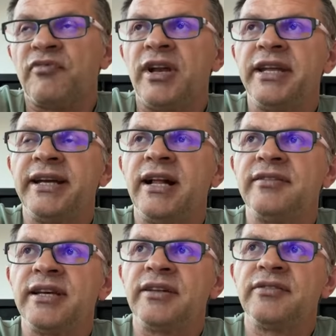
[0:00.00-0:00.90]
weil ich
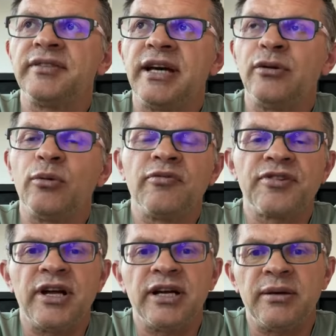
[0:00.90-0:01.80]
als erstes eine
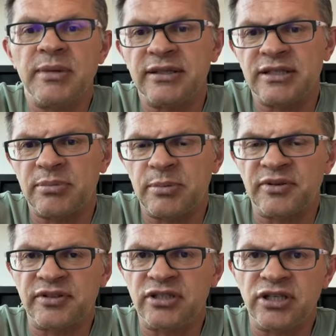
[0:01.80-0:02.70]
Umfrage gemacht habe,
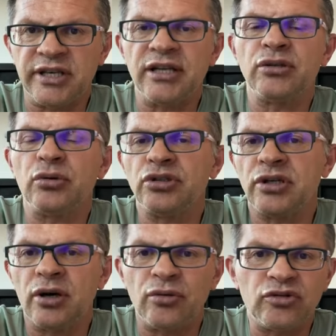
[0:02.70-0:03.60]
habe gesagt, hier kennt ihr
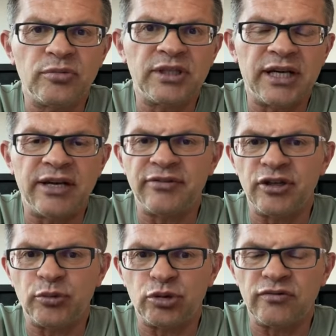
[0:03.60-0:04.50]
euch aus mit
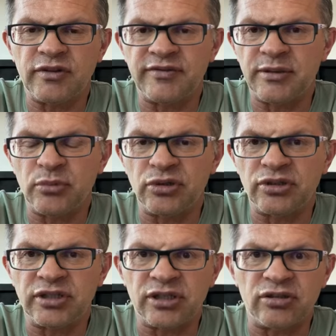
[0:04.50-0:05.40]
Eiweißpulver, wer
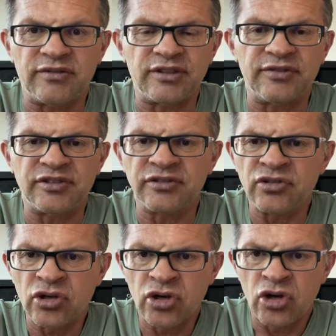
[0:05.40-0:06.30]
möchte da noch was
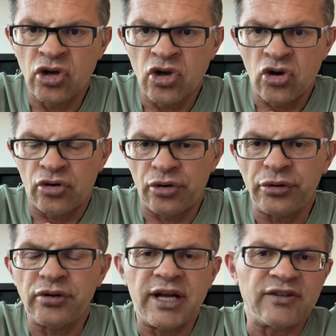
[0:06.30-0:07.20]
wissen?
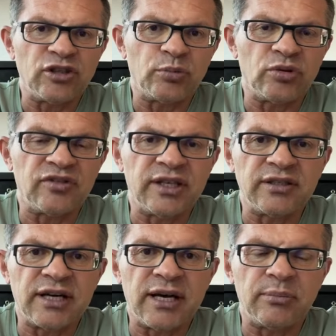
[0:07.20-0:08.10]

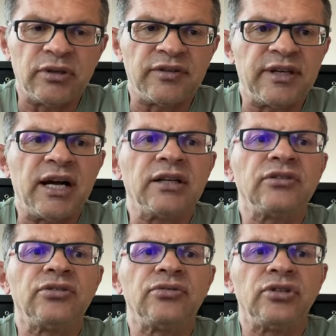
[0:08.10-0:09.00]
89% haben
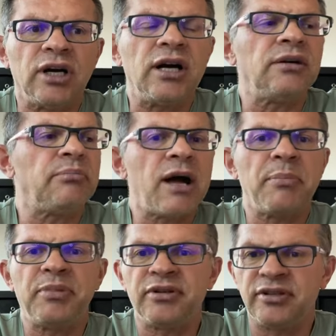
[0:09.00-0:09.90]
gesagt, ja,
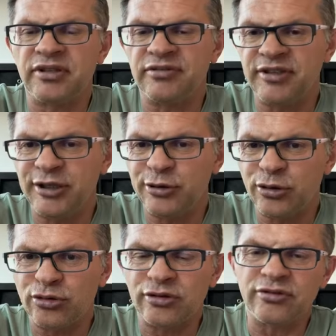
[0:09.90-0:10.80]
macht bitte das
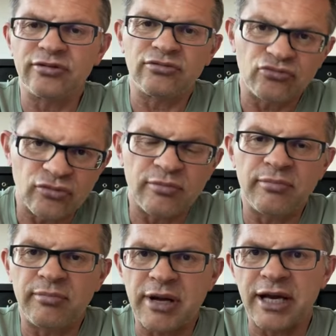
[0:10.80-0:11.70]
Video, das
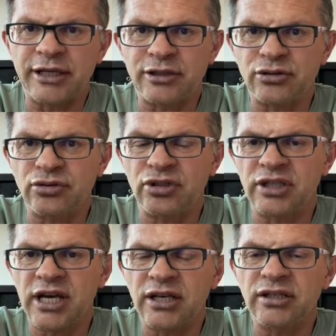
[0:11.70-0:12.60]
mache ich
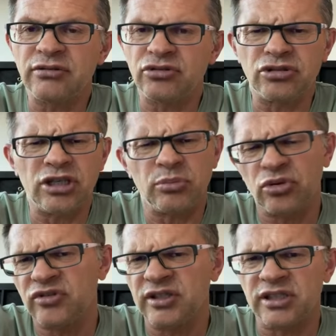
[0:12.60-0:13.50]
natürlich gerne.
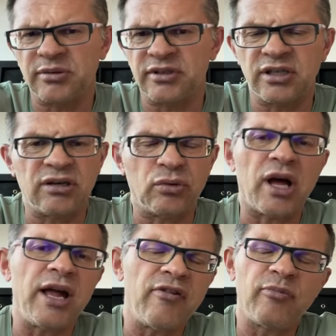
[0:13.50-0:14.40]
10% äh,
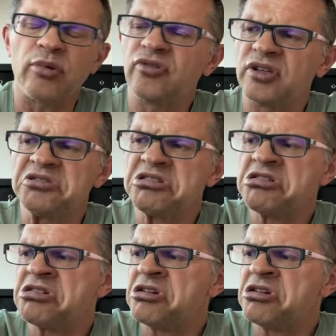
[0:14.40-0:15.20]
oder 11%,